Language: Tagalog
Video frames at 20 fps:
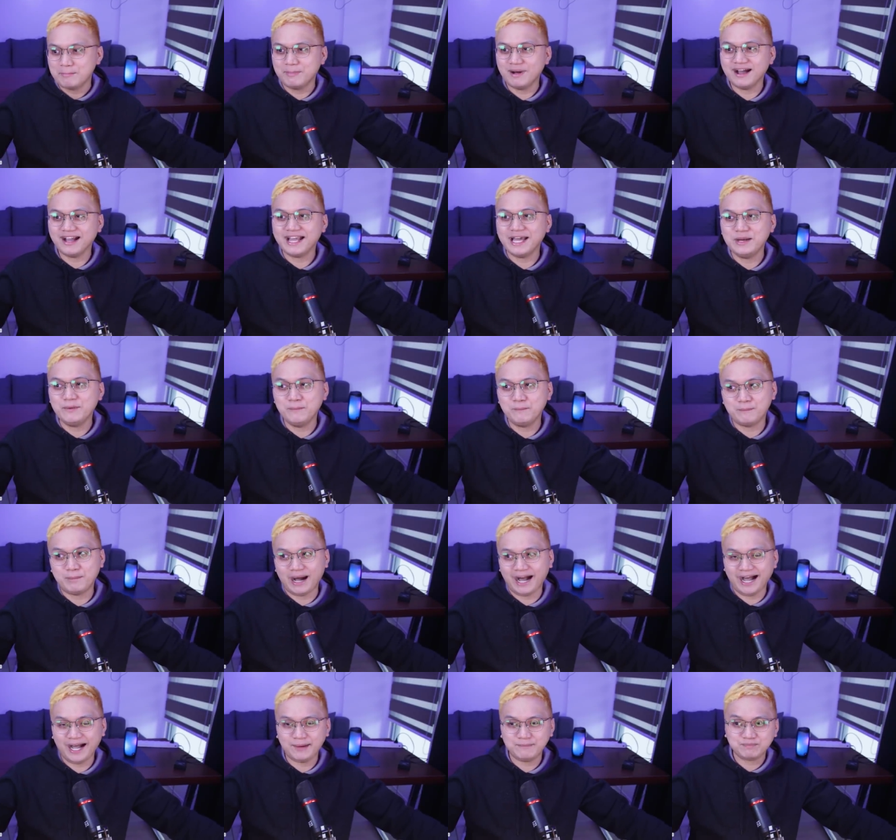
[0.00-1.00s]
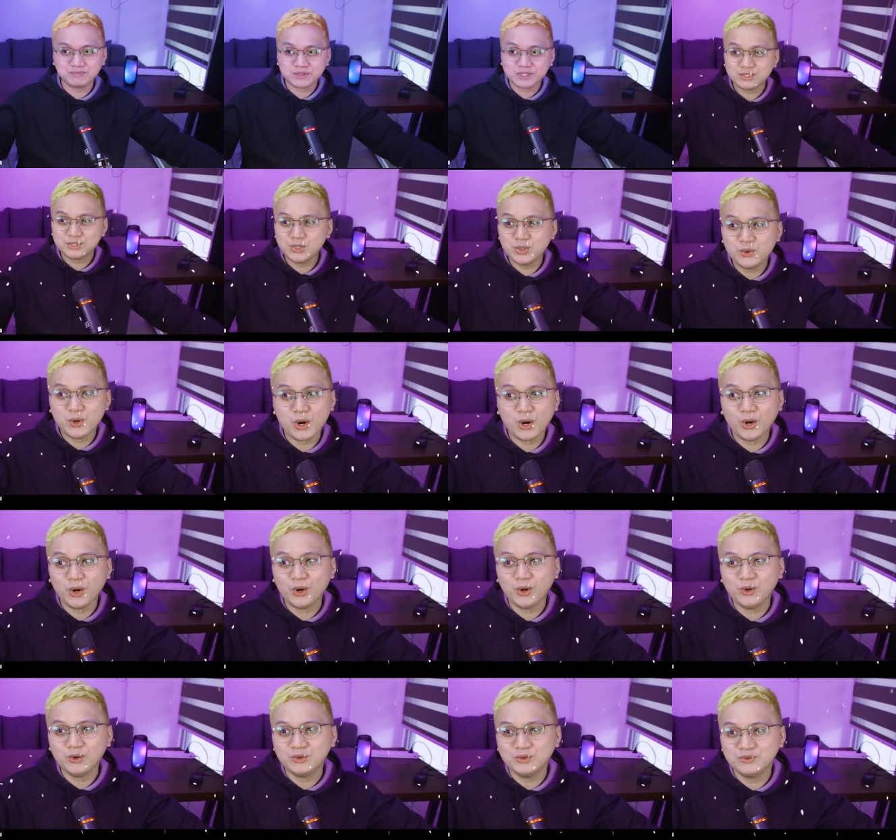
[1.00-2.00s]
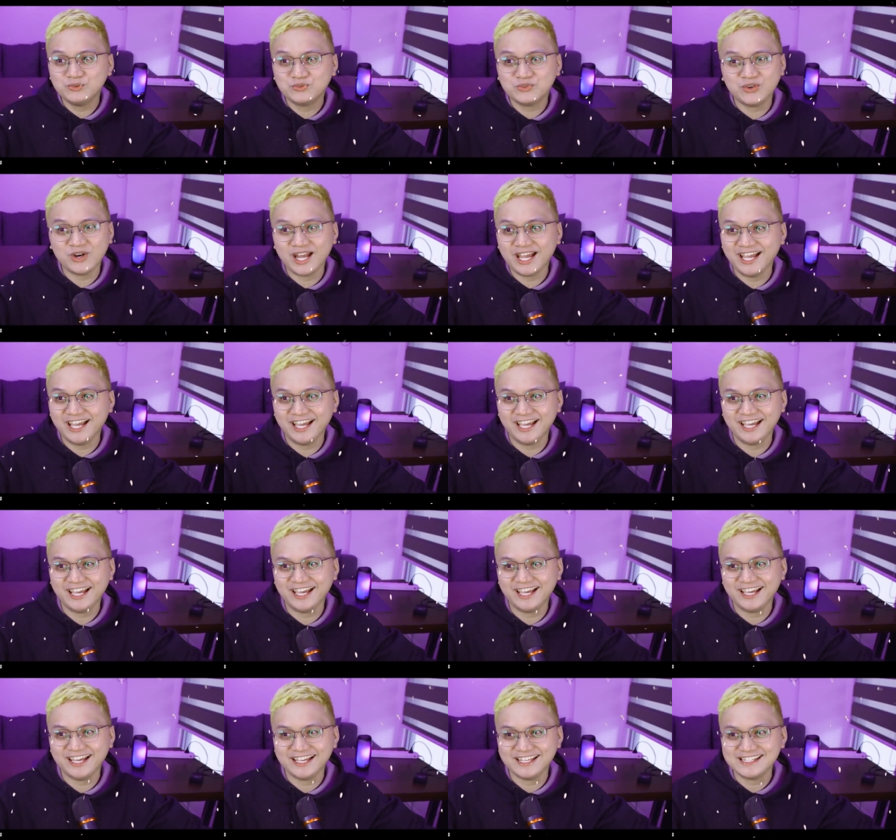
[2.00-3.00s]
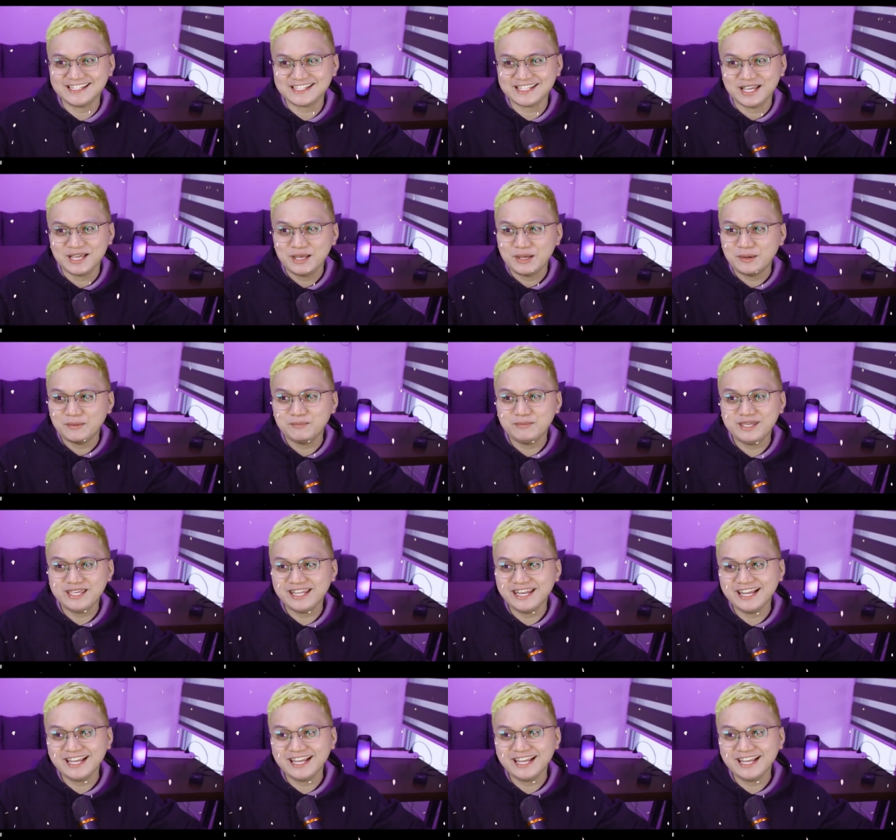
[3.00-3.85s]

Mga ganun ba? Two old friends meet